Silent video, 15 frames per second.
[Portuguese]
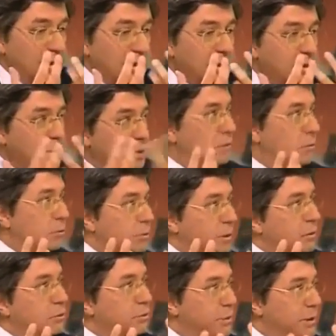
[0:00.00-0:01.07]
é, é
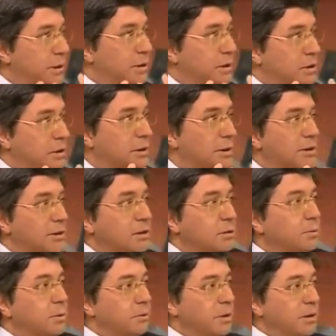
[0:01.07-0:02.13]
ridículo como é que um país
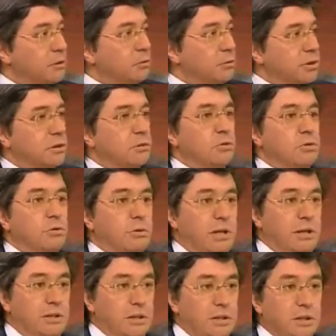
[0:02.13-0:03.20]
se permite uma
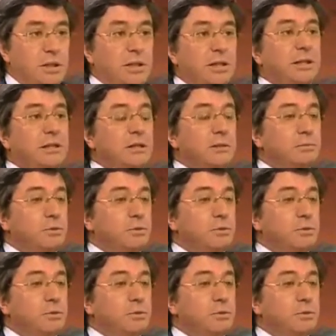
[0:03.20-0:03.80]
situação destas,